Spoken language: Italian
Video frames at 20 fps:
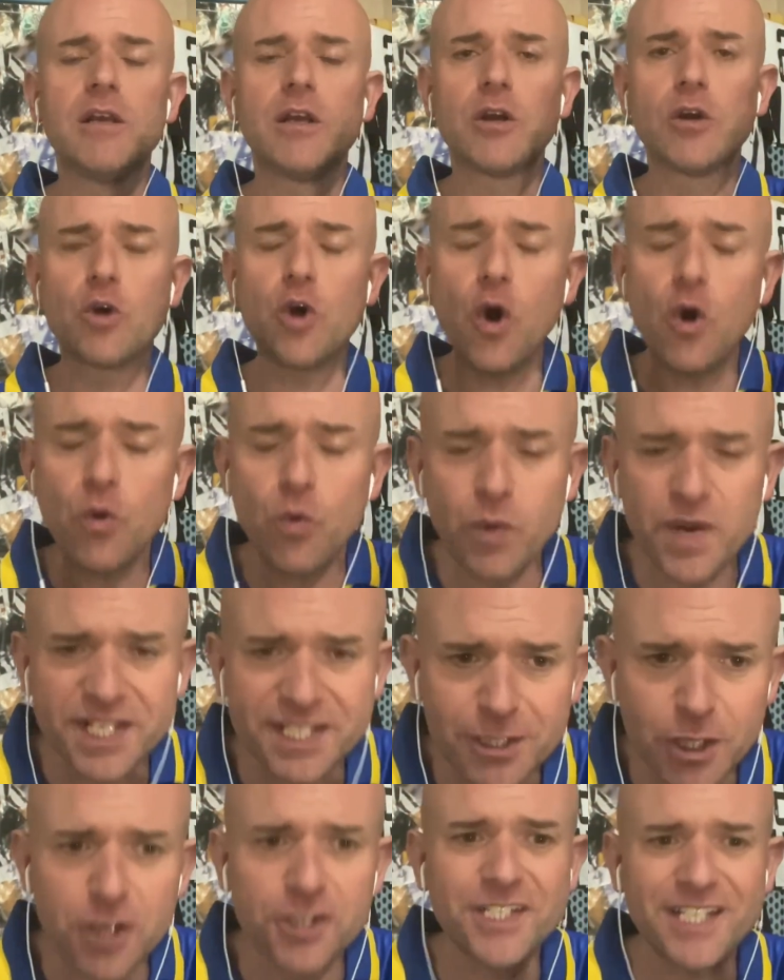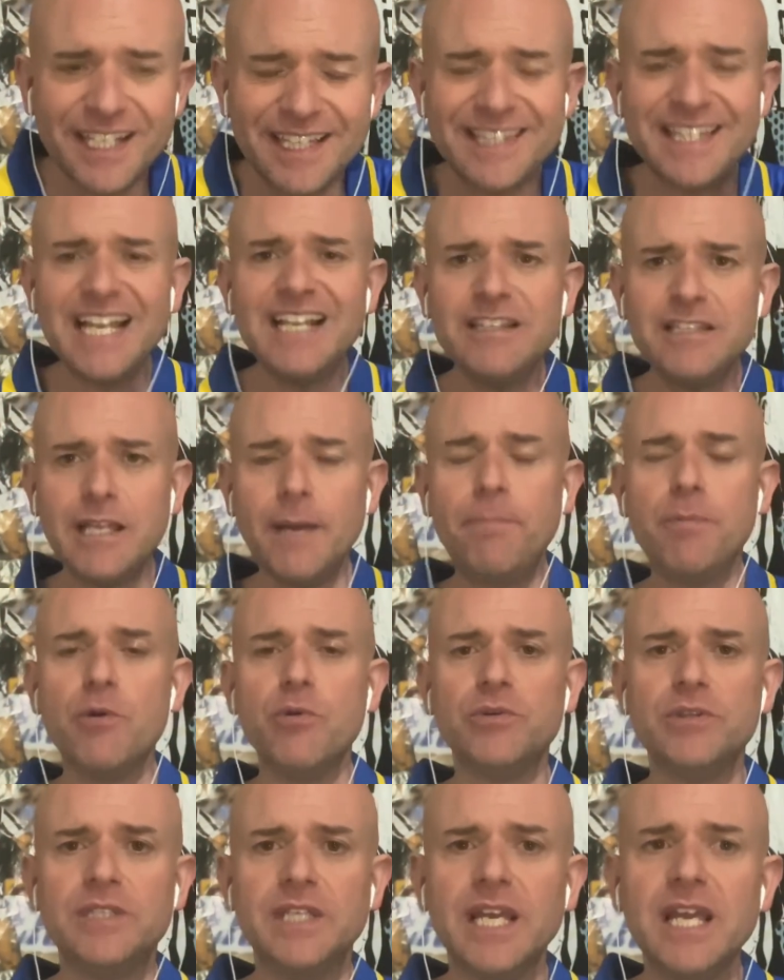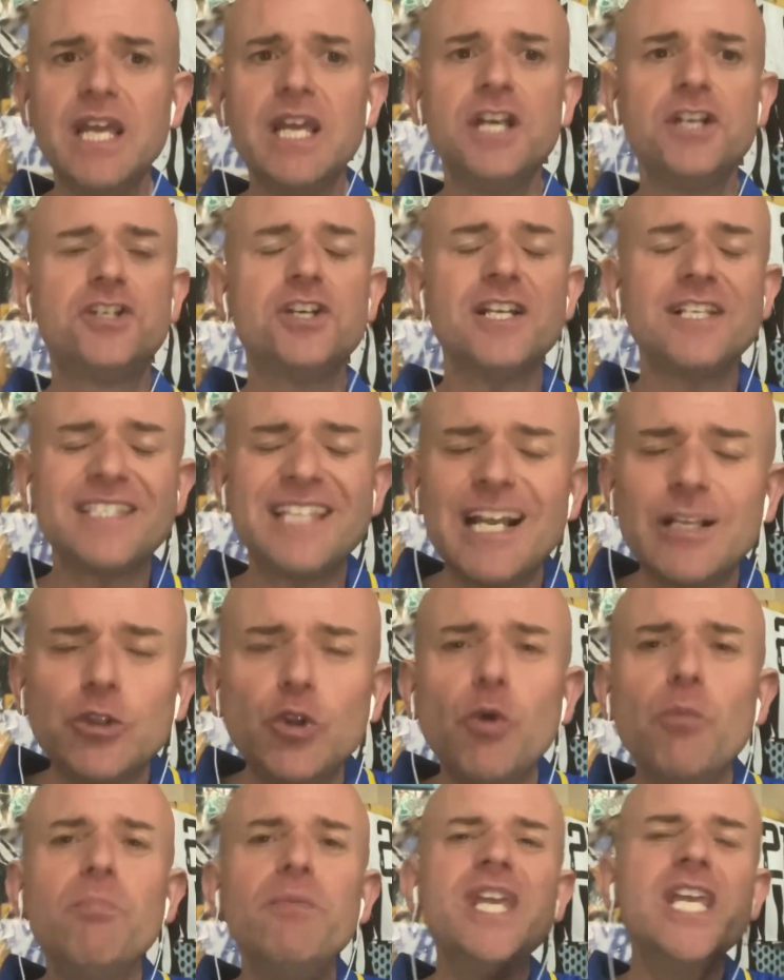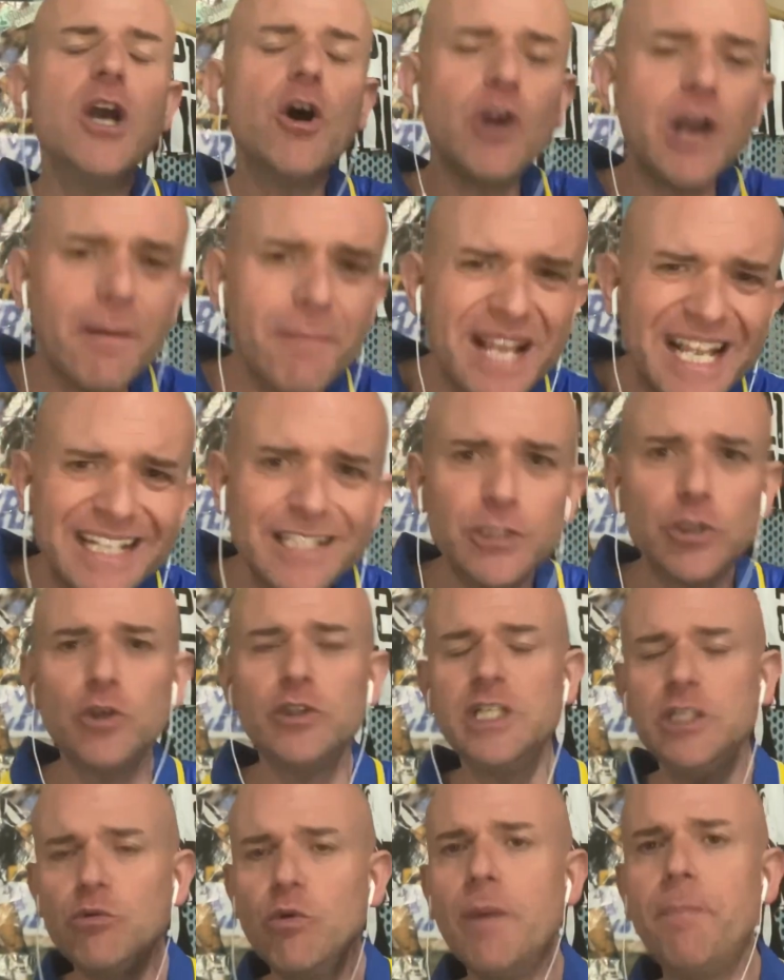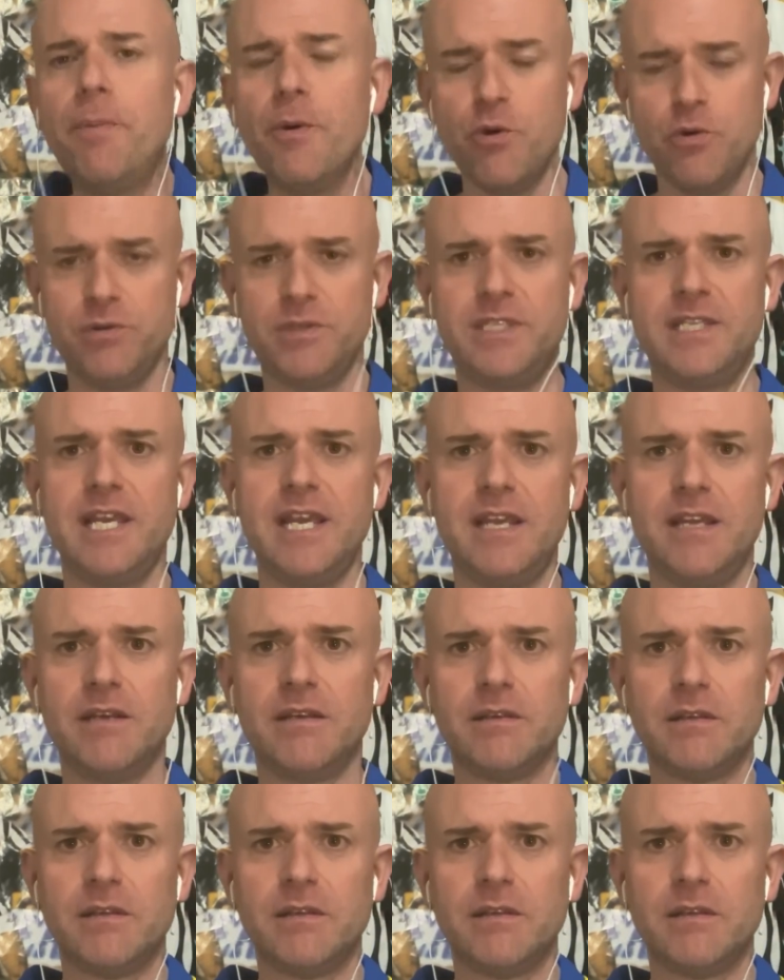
conquistò 70 punti. C'è stato un miglioramento di due punti.